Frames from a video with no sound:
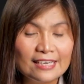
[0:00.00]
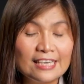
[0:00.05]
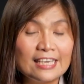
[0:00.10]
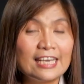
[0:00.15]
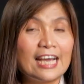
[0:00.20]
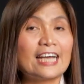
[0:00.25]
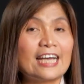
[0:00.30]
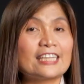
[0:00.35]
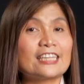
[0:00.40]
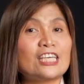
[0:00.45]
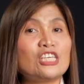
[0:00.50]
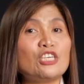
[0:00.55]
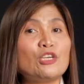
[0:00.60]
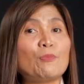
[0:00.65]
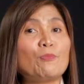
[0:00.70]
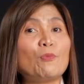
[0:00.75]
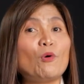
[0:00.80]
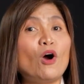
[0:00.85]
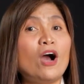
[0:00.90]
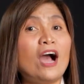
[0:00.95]
ingatan
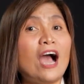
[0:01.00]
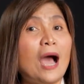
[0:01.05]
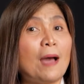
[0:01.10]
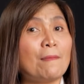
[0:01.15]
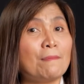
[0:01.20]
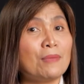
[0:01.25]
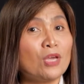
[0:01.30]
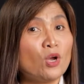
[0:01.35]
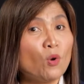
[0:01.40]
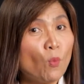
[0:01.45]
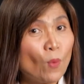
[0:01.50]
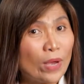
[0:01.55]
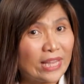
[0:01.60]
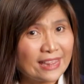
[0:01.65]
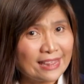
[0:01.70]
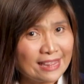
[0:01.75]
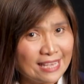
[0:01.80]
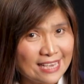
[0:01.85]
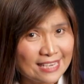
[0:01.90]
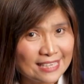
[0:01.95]
niyo po ang aming
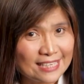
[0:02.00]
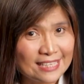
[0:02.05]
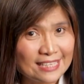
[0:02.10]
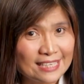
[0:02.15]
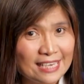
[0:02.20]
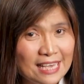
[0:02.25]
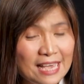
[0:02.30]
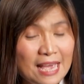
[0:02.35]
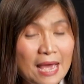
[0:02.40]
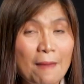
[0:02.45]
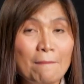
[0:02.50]
witness,